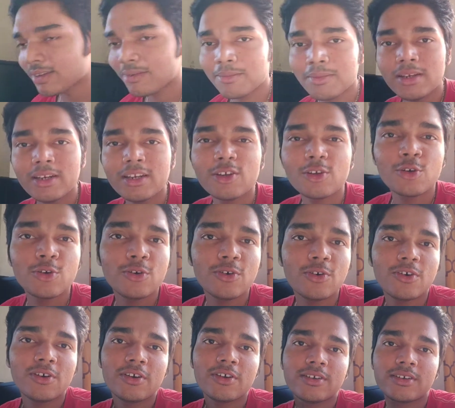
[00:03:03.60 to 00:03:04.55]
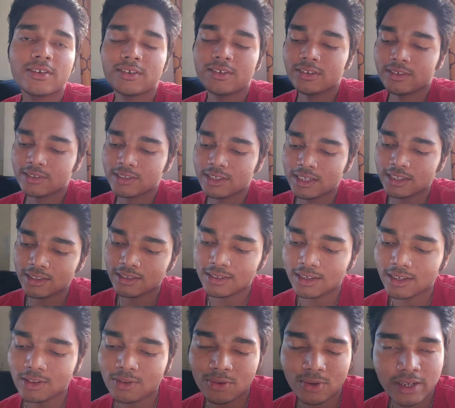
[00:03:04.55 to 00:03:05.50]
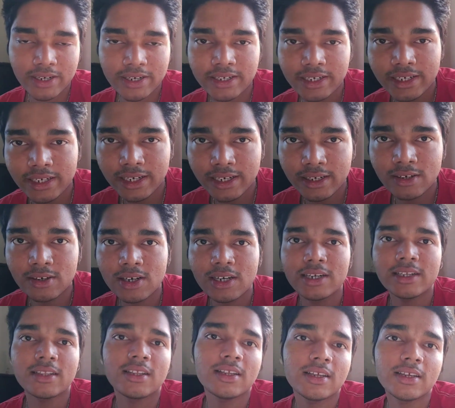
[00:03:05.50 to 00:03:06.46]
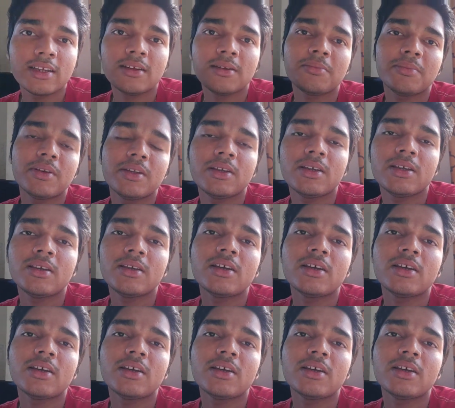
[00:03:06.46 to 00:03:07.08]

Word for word: हैं एम को और साथ ही साथ थोड़ा एंटरटेन करते हैं अपने